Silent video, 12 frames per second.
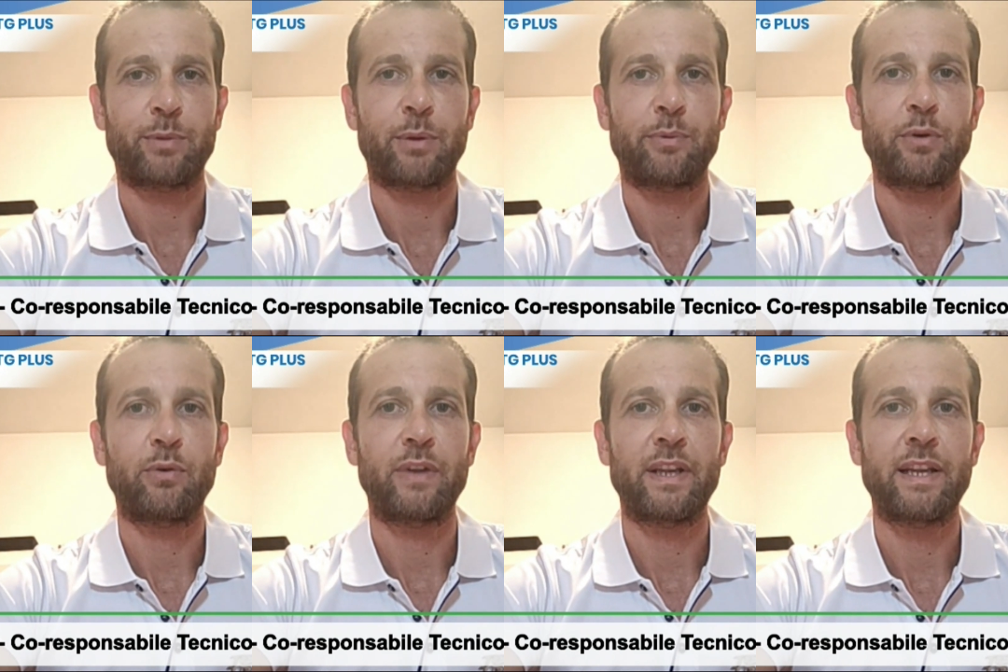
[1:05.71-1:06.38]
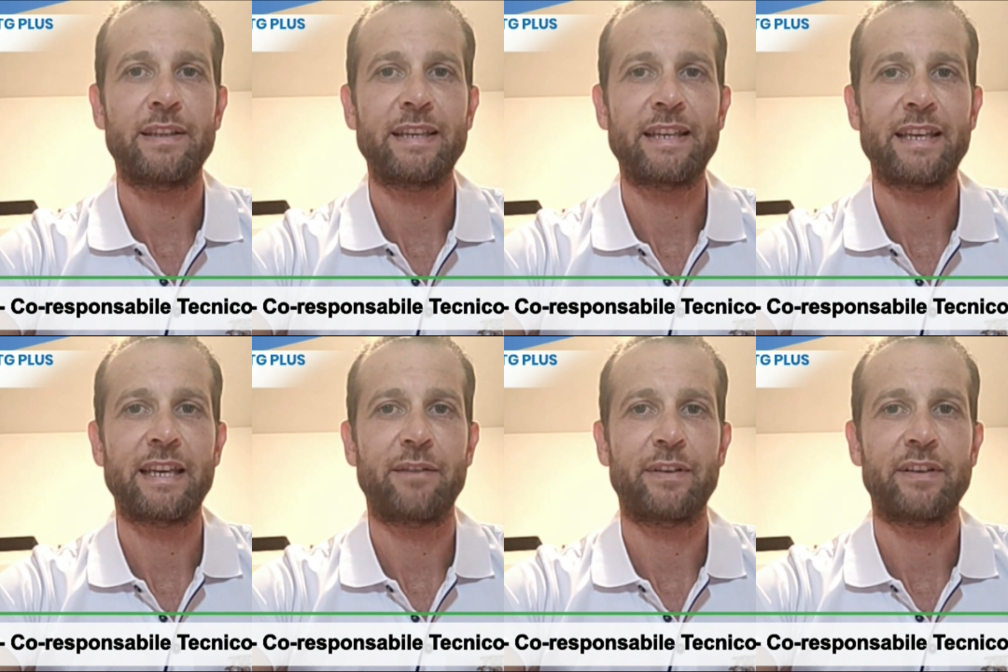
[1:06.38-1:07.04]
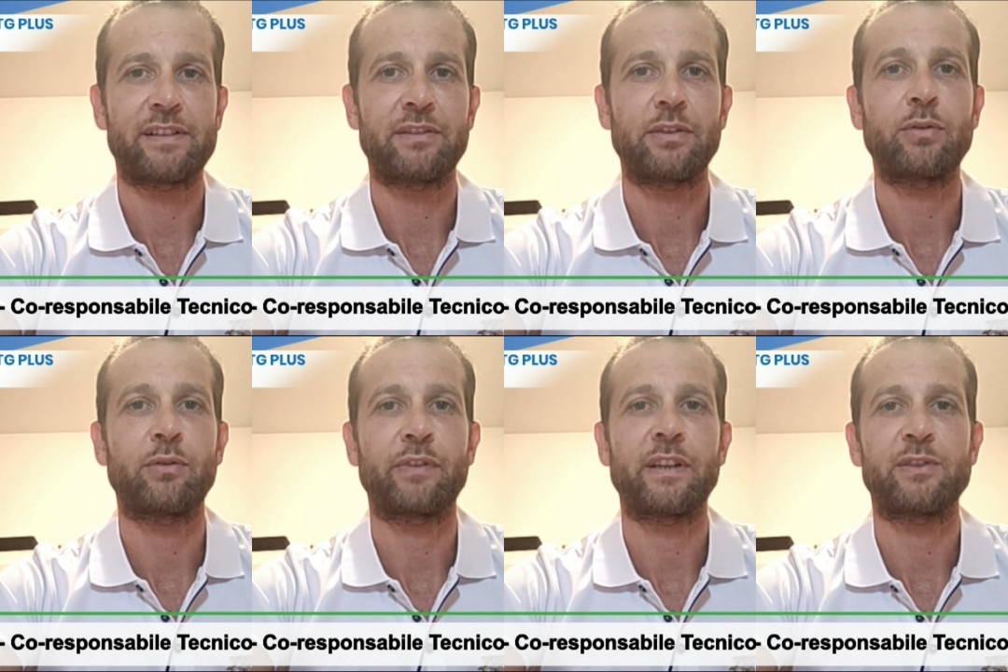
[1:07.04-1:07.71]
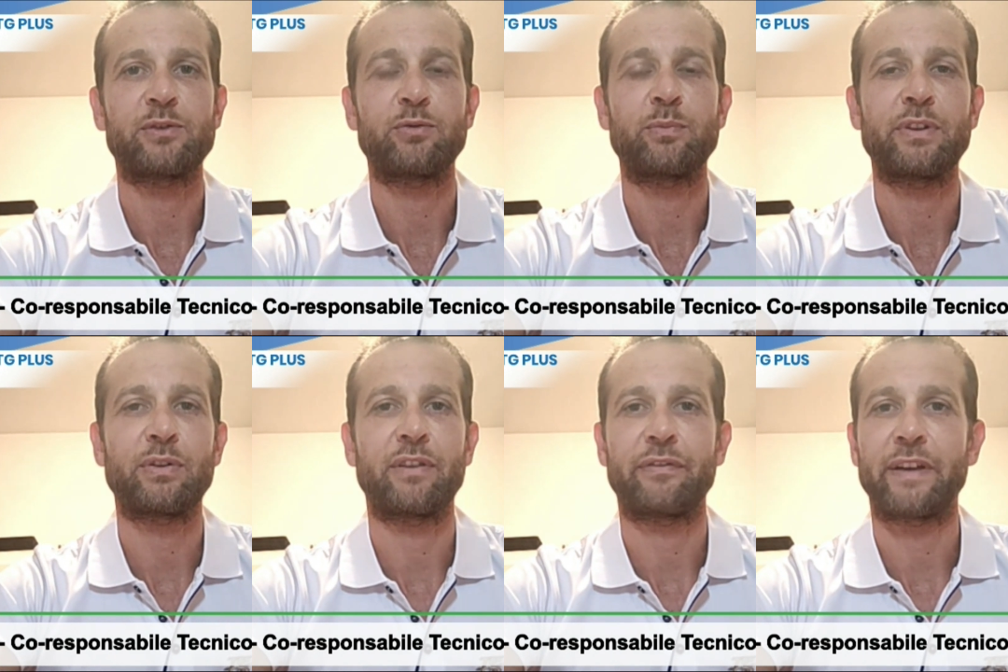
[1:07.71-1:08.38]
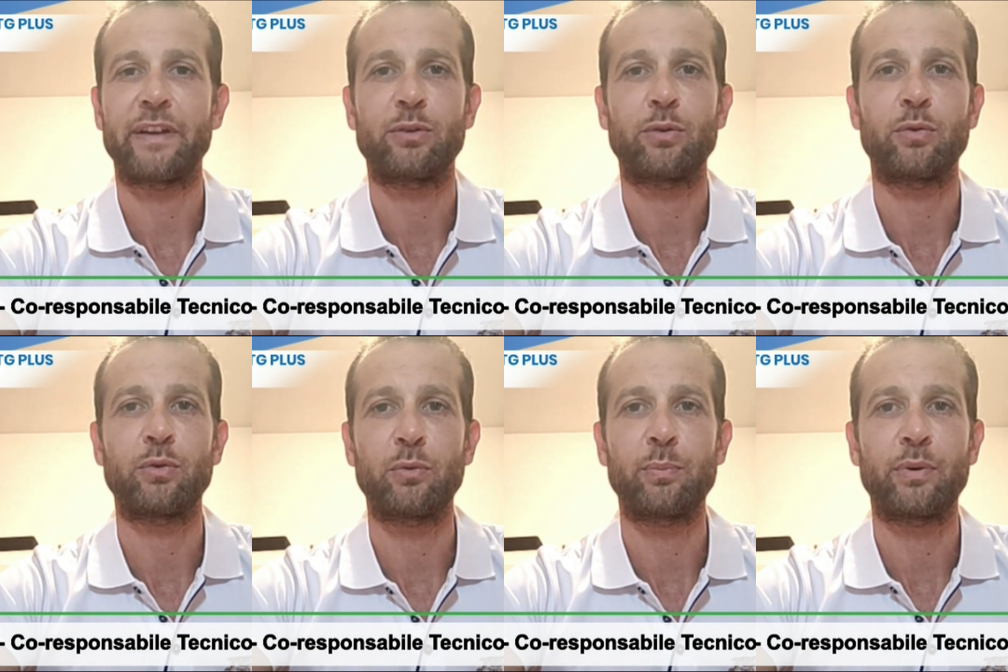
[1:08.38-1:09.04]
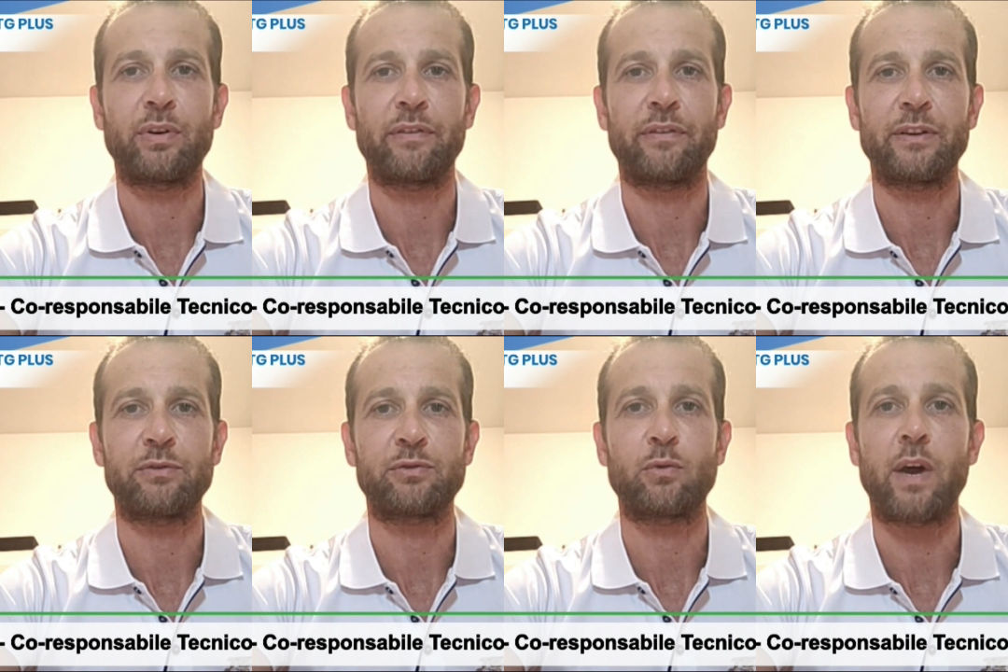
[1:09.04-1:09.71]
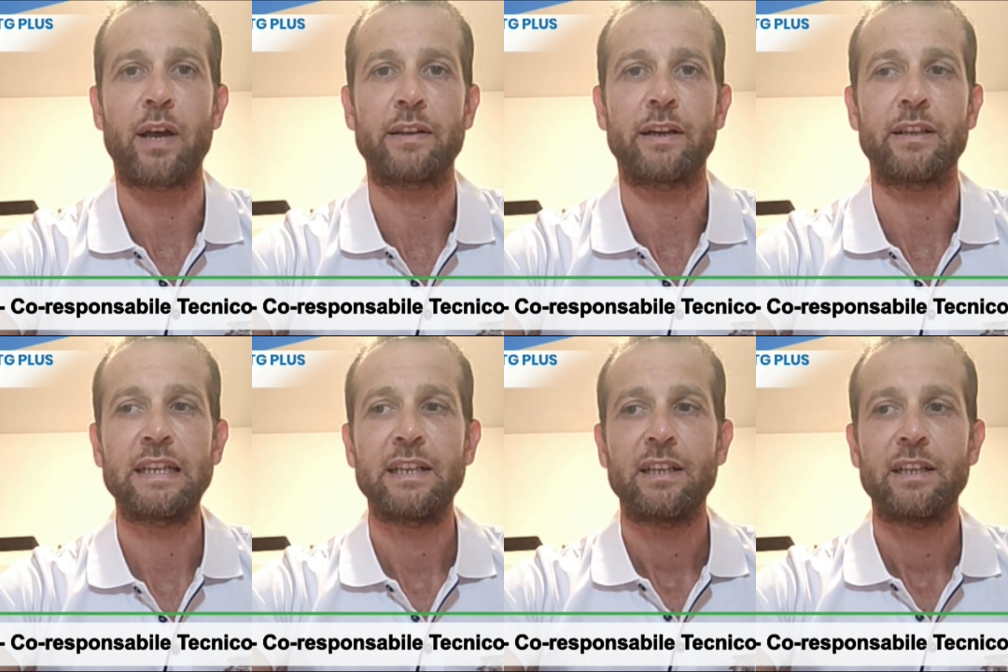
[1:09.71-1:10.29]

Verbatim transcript: proprio quella di aver sentito fin da subito l'effetto gruppo, l'effetto squadra.